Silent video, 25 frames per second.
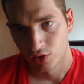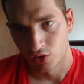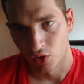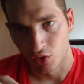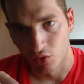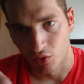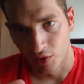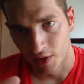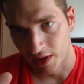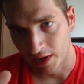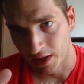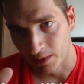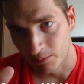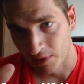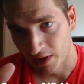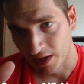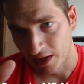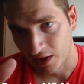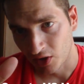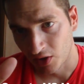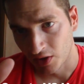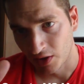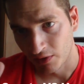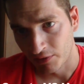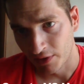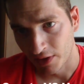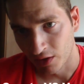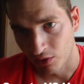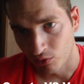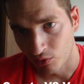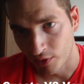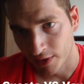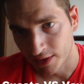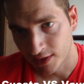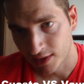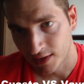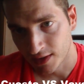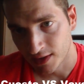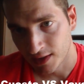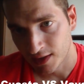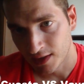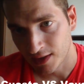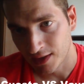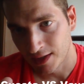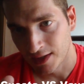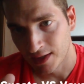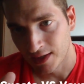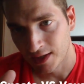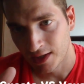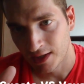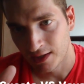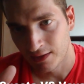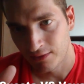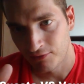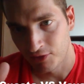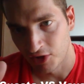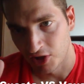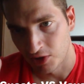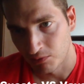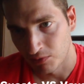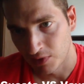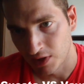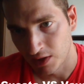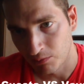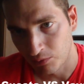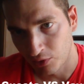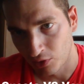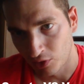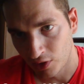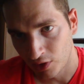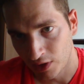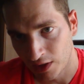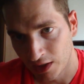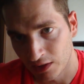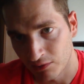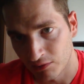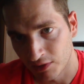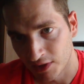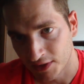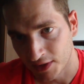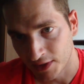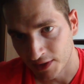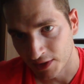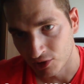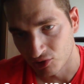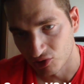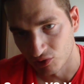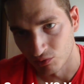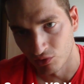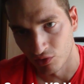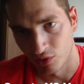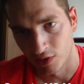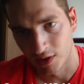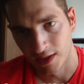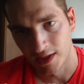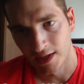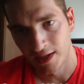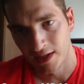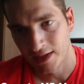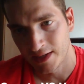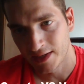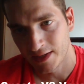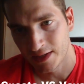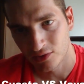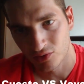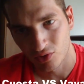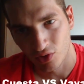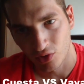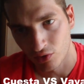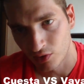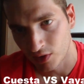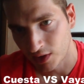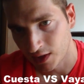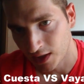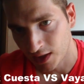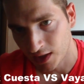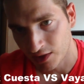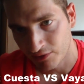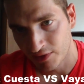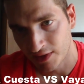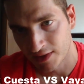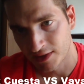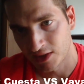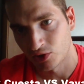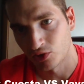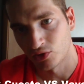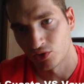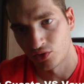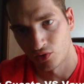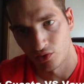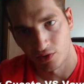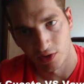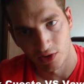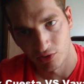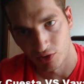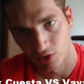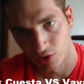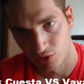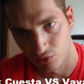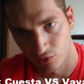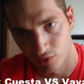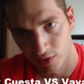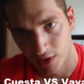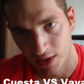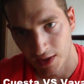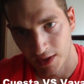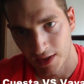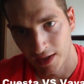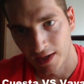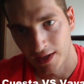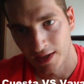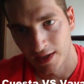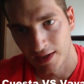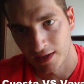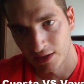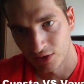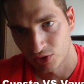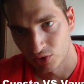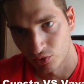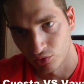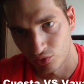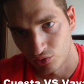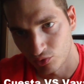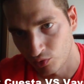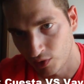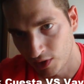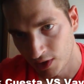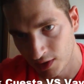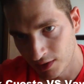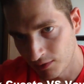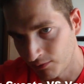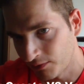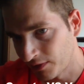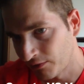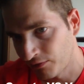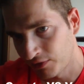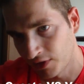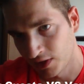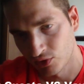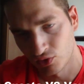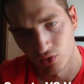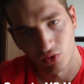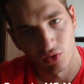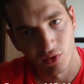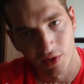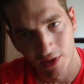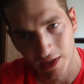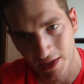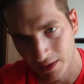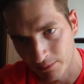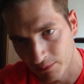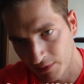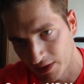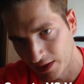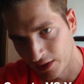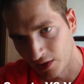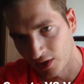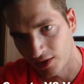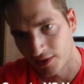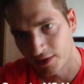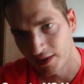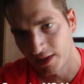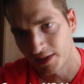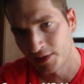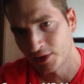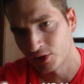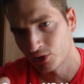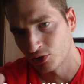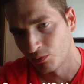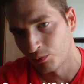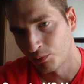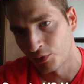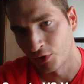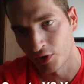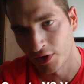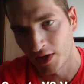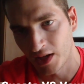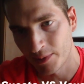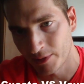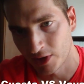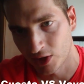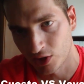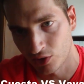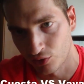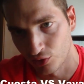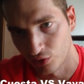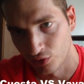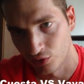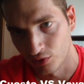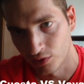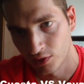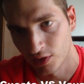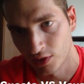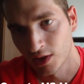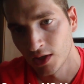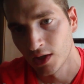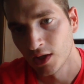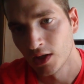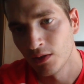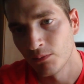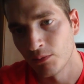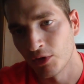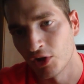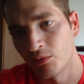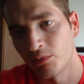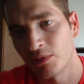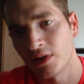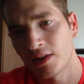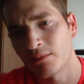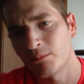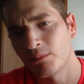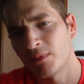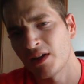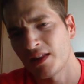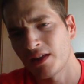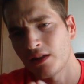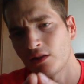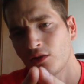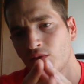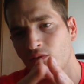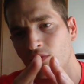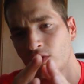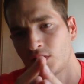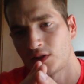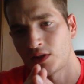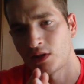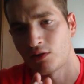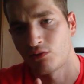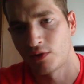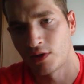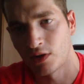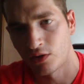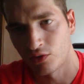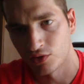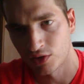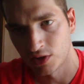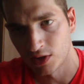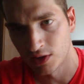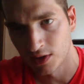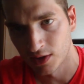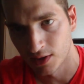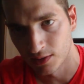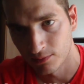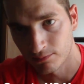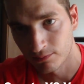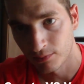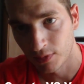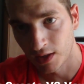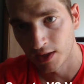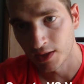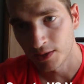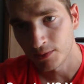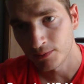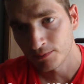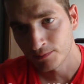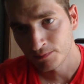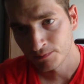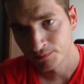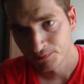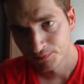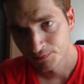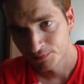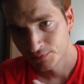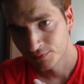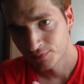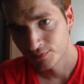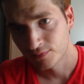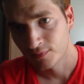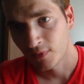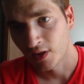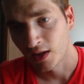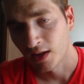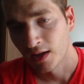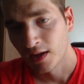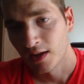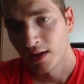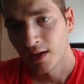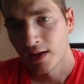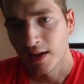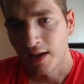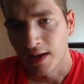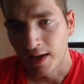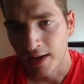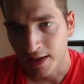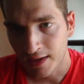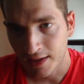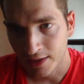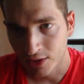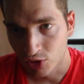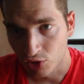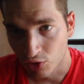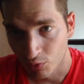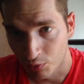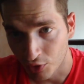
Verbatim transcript: soy un gran admirador de Frank Cuesta, eh, firmé por la libertad de su mujer, todo lo que haga falta, estoy suscrito a su canal, su Twitter, en fin, soy un gran admirador de, sus programas, todo. Pero me, he dado cuenta de una cosita, ¿vale? Es que en